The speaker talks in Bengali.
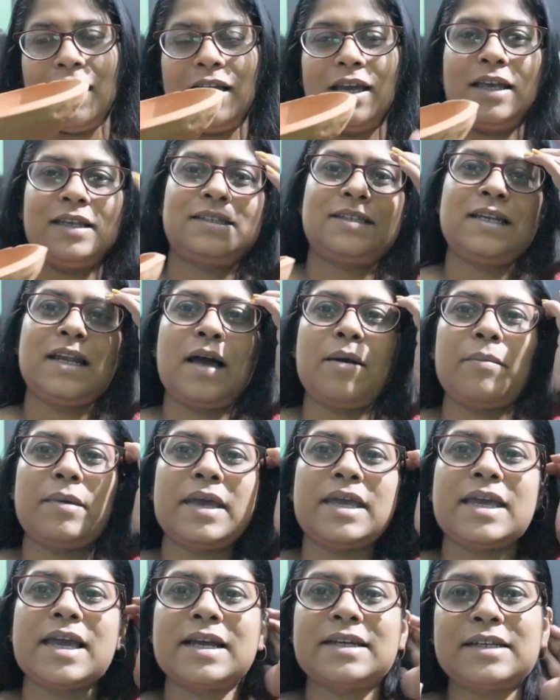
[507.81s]
গেছিলাম
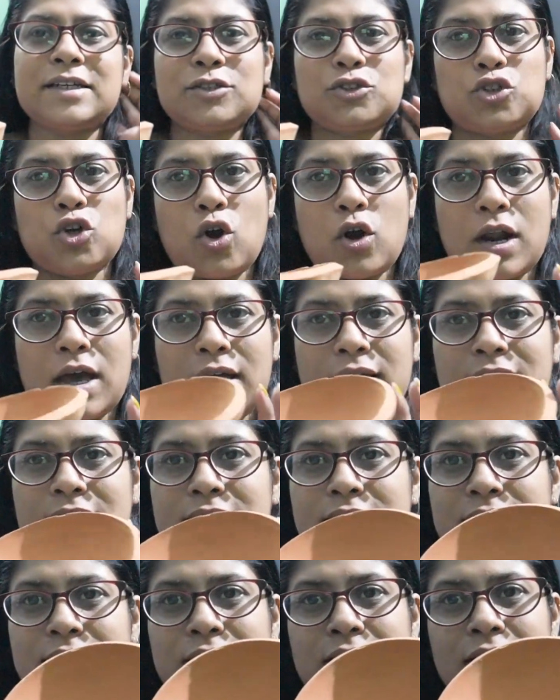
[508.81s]
এই একটা সরা
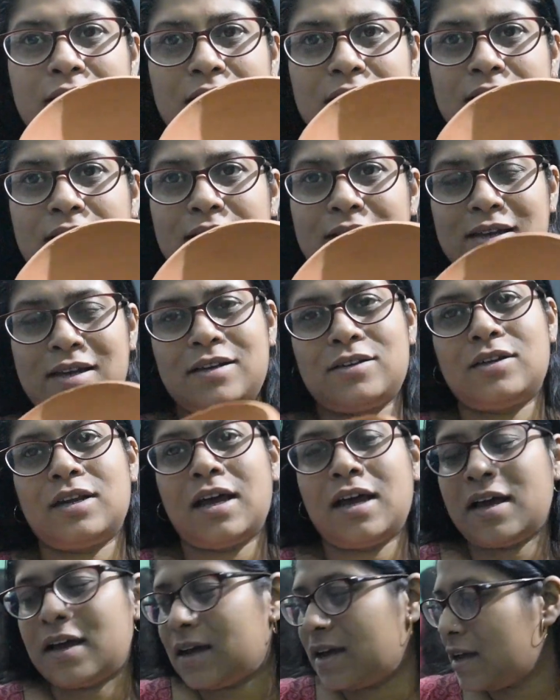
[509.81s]
কিনতে
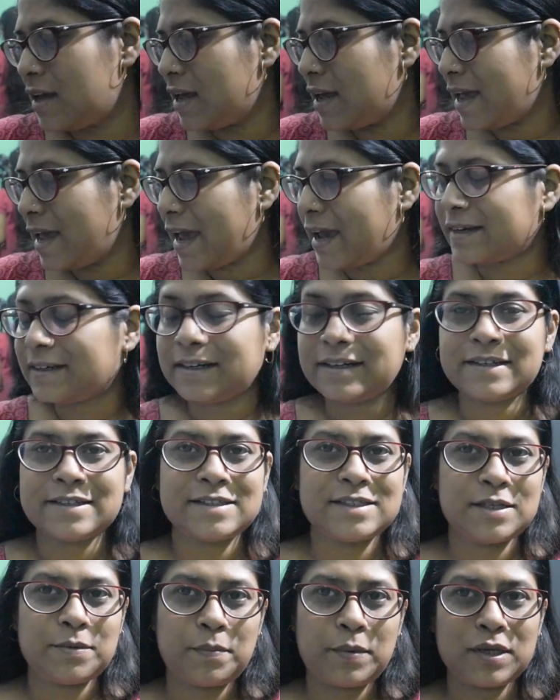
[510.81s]
এটা একটা
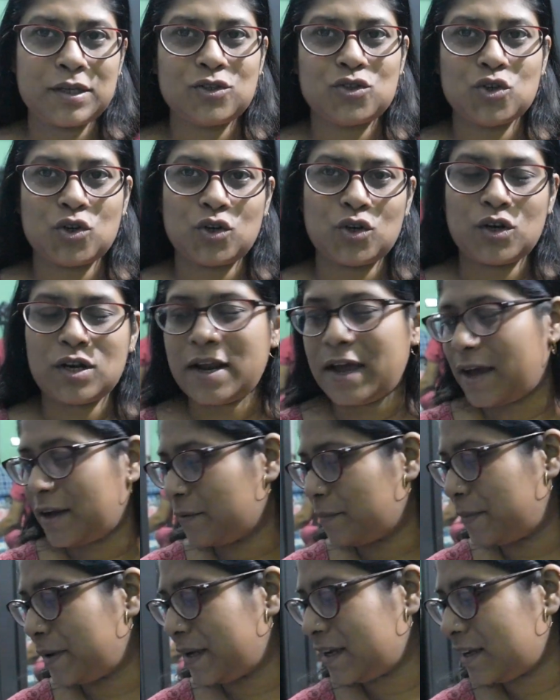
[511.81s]
রেসিপির জন্য
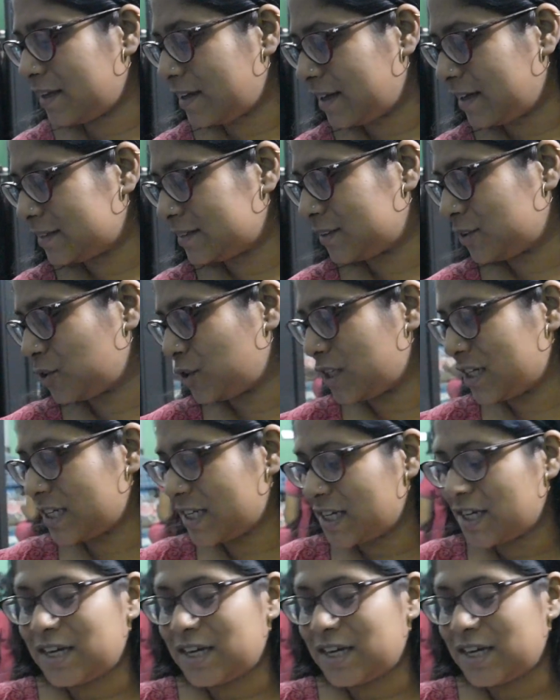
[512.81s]
লাগবে আসলে